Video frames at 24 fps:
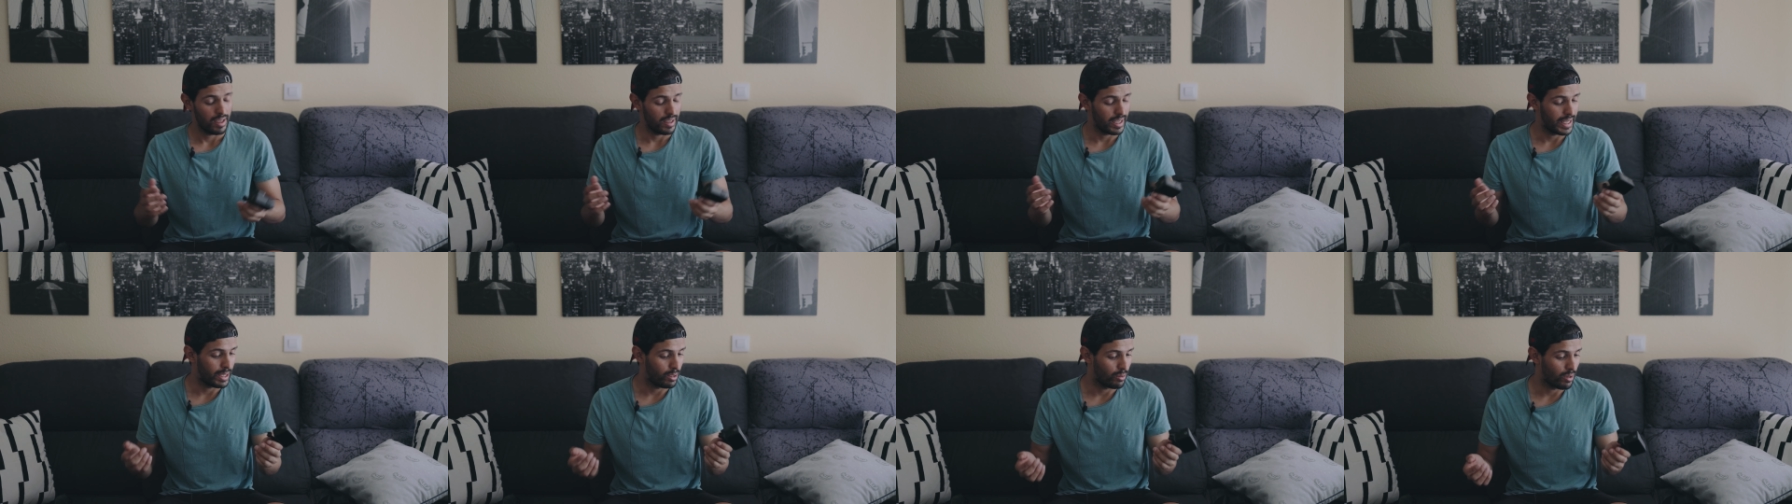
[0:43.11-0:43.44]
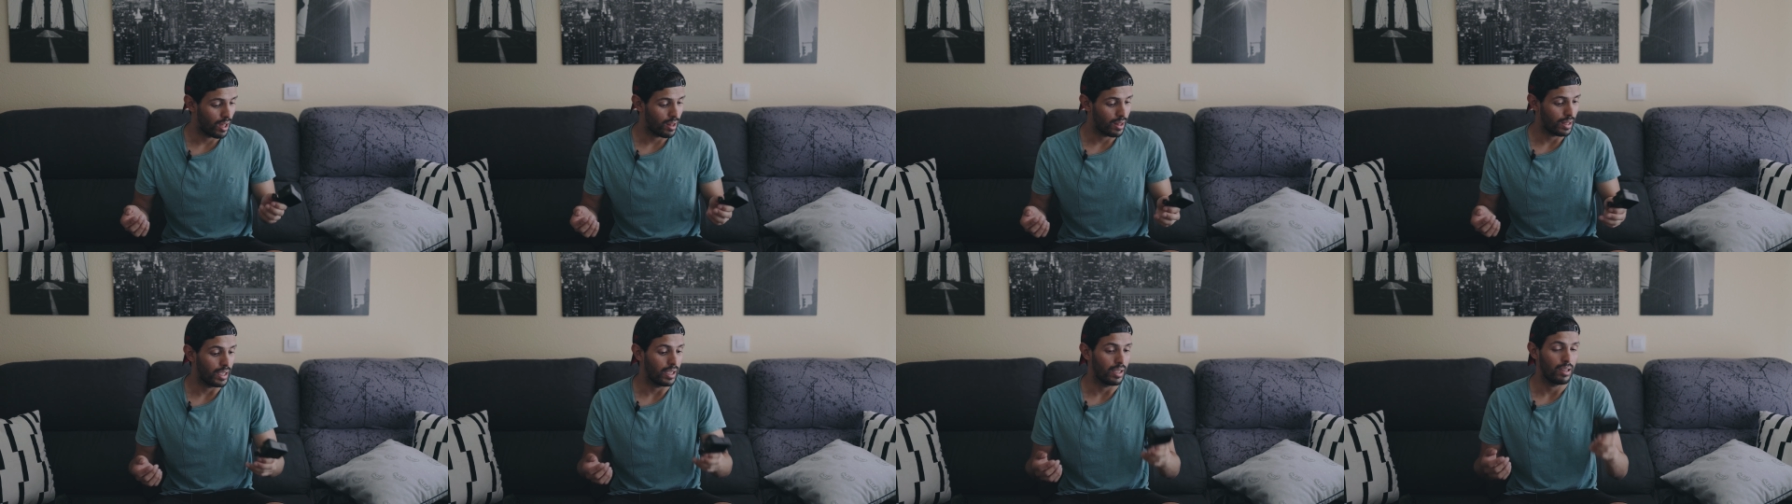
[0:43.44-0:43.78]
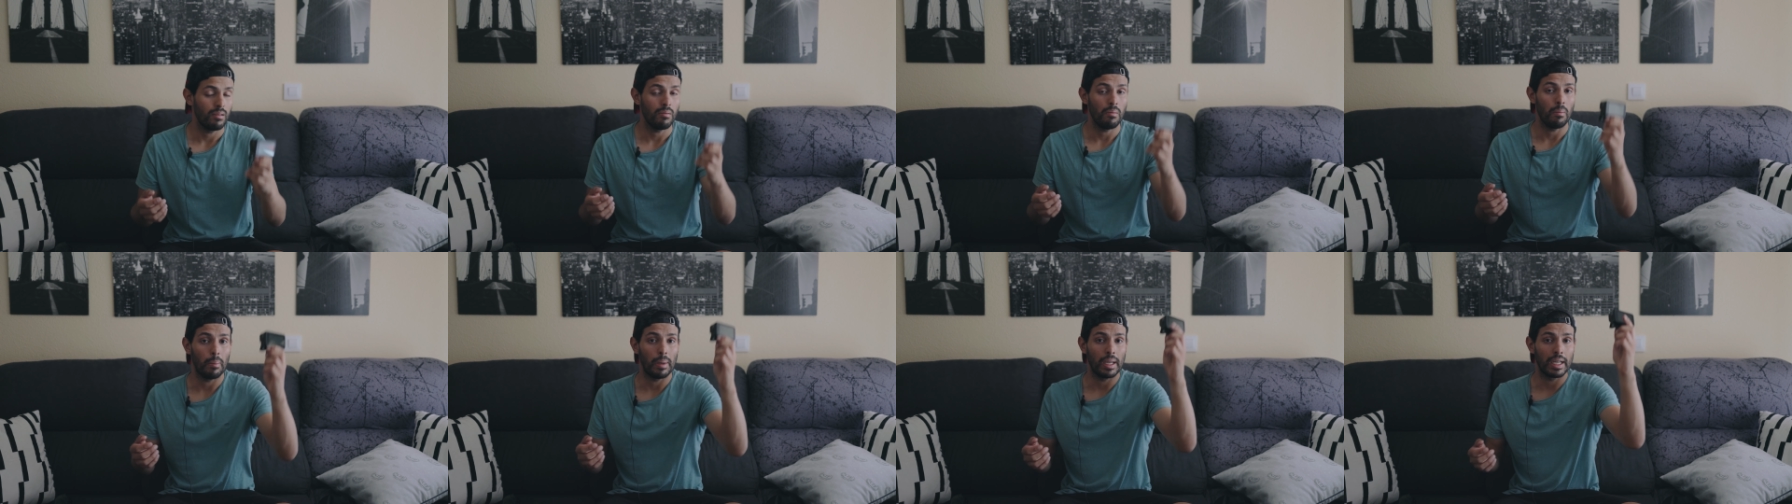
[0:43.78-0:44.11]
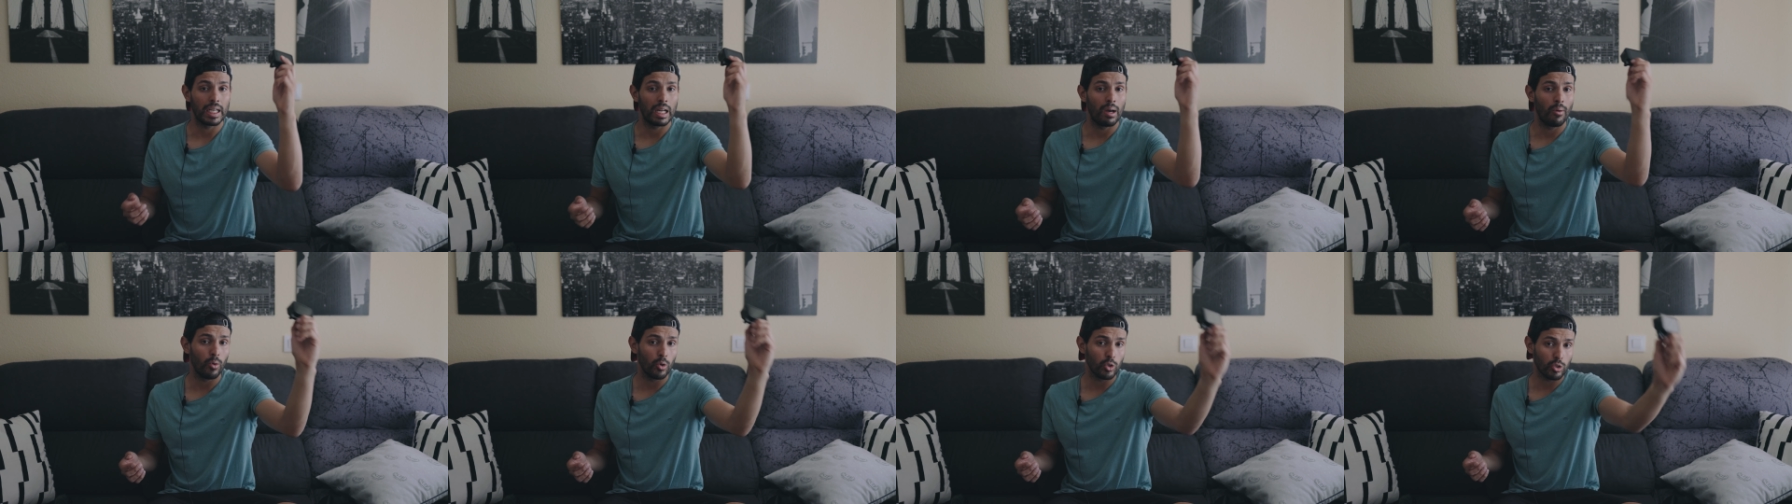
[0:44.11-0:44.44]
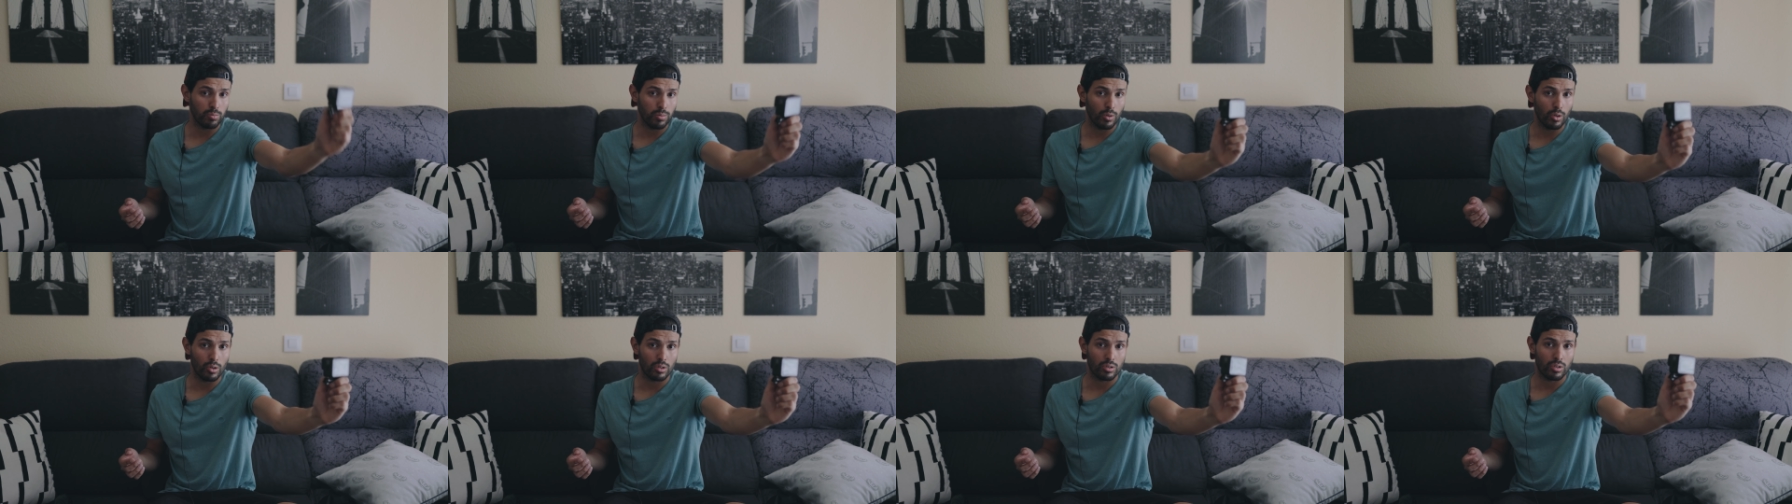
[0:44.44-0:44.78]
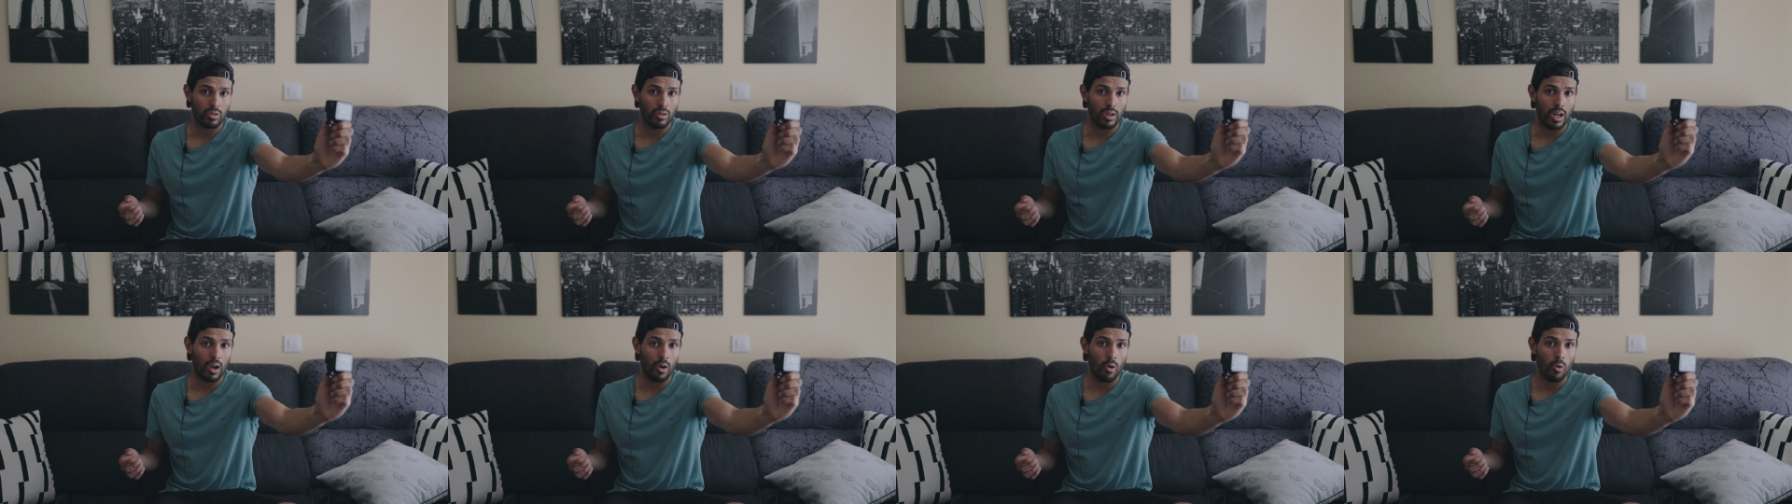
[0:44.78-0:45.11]
y era una de me grabo los blogs
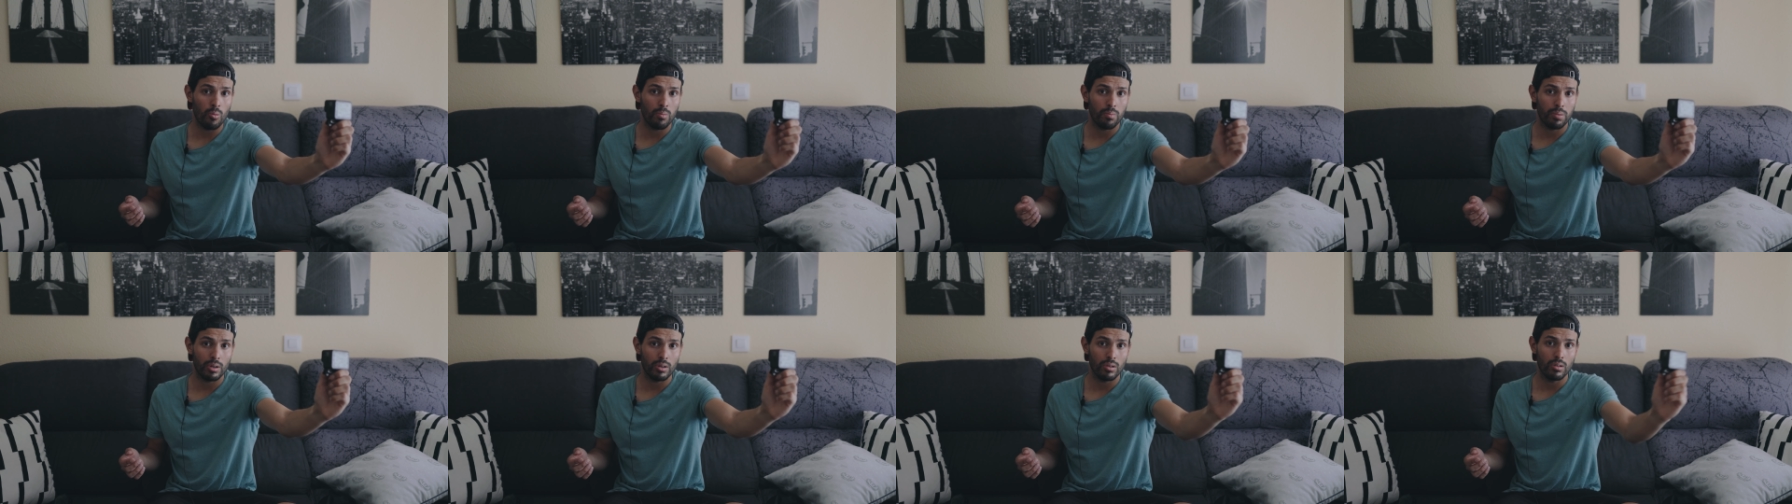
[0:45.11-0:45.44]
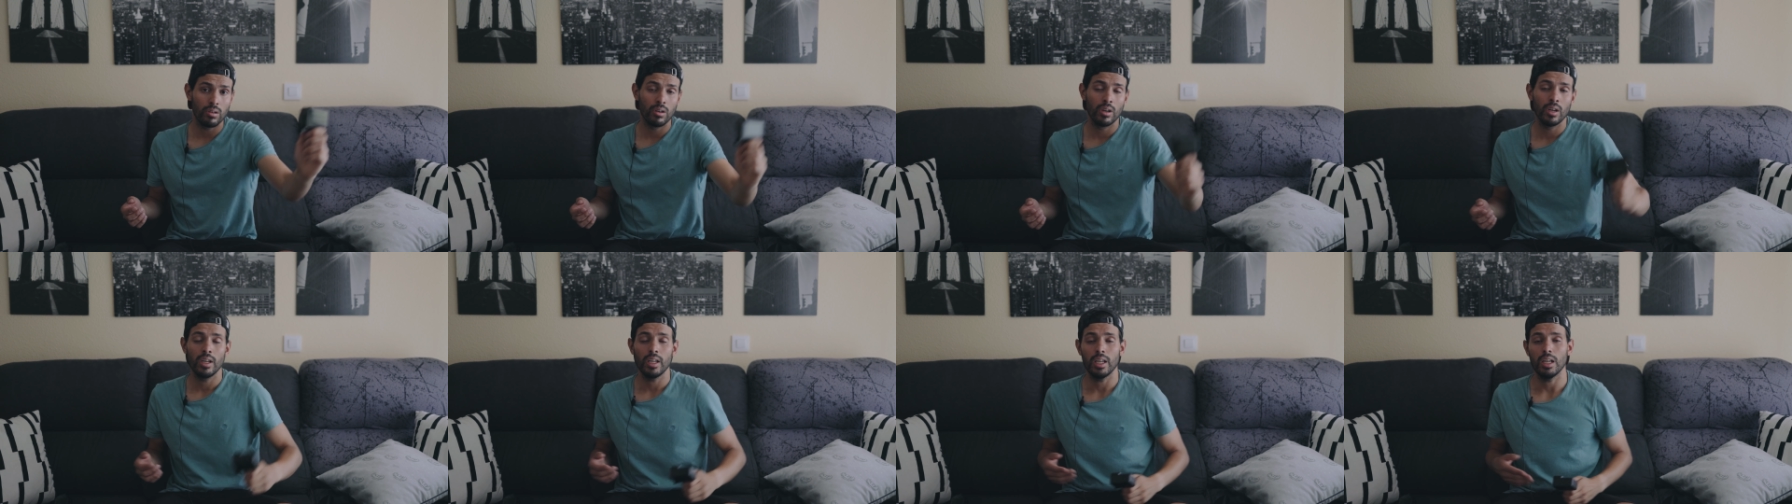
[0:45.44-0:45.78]
con la GoPro